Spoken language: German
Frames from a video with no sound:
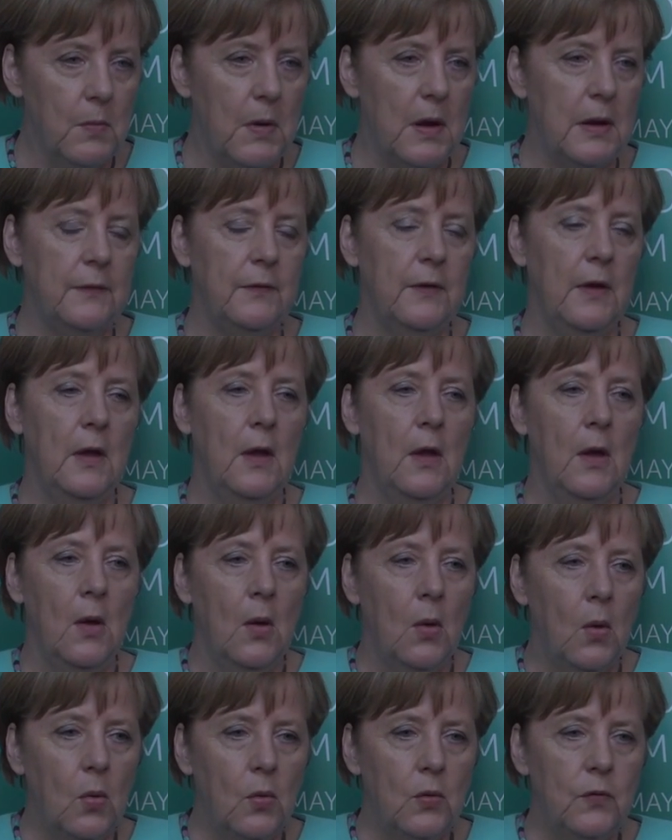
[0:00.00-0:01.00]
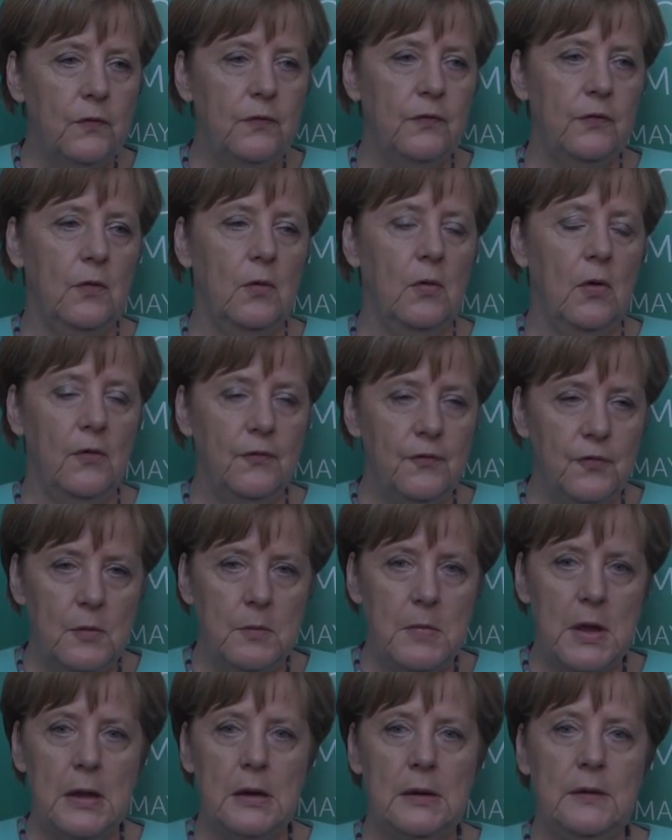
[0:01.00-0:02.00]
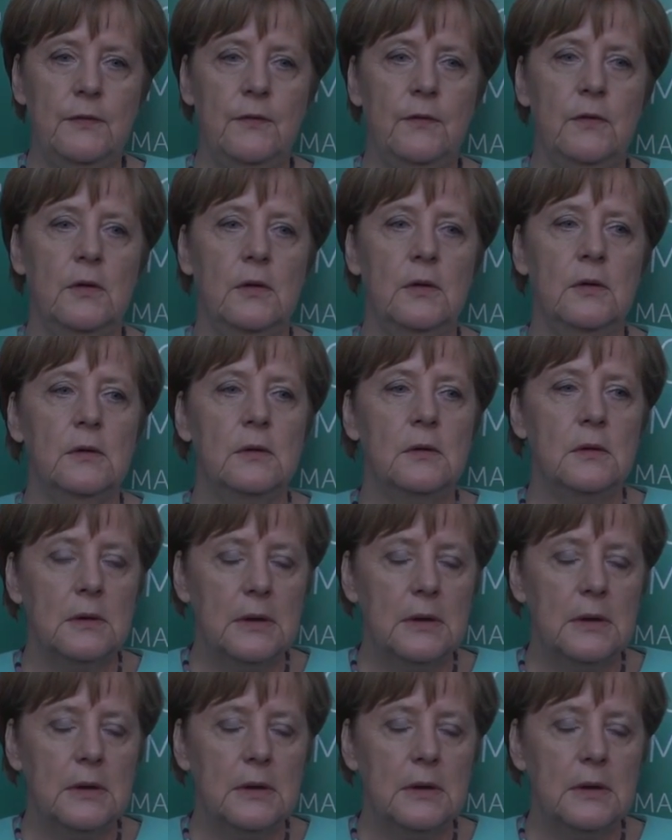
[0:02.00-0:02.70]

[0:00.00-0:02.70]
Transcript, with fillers: macht und offene Märkte,